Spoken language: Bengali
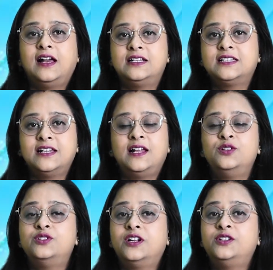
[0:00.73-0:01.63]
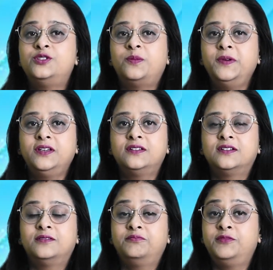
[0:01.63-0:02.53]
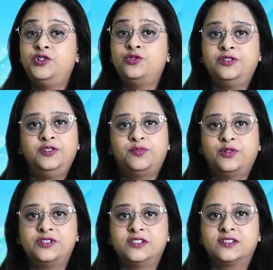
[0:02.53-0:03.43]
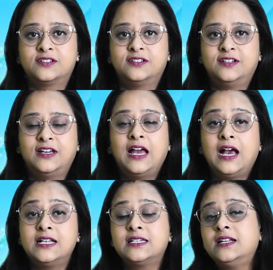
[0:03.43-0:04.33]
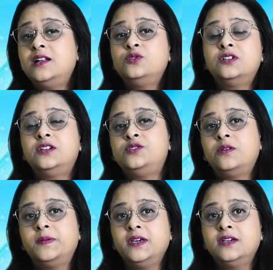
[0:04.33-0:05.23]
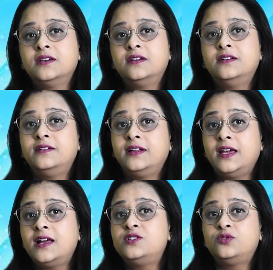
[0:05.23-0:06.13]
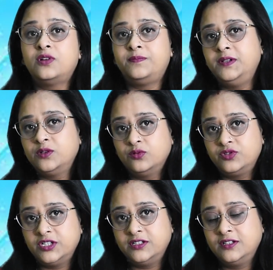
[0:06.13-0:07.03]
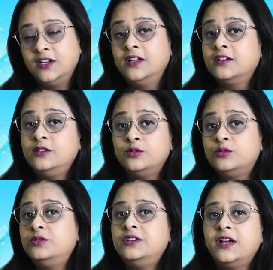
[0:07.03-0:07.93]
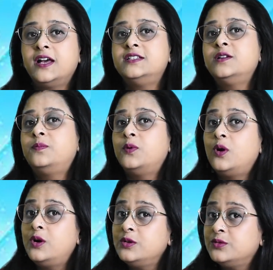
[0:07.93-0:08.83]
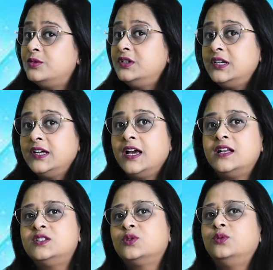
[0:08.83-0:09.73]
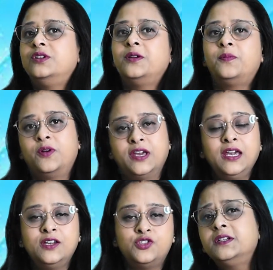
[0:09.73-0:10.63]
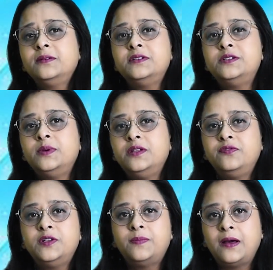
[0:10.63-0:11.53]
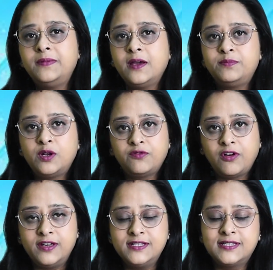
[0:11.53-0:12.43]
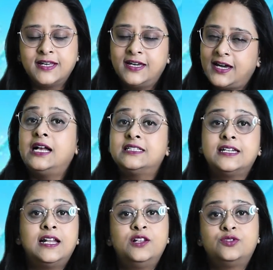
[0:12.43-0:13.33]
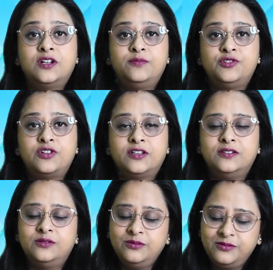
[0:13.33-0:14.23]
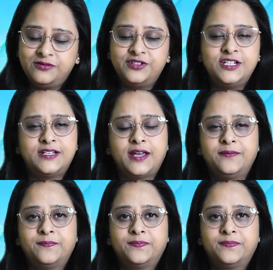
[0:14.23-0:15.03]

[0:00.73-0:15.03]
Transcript: আজকের আলোচনার টপিক ভীষণ ইম্পর্ট্যান্ট আজকের আলোচনার টপিক রেয়াজ তো আপনি করছেন কিন্তু কোন রেয়াজের পর কোন রেয়াজ করলে পরে থেকে বেশি বেনিফিট পাবে আপনার ভয়েস আজকের আলোচনার বিষয় কিন্তু সেটাই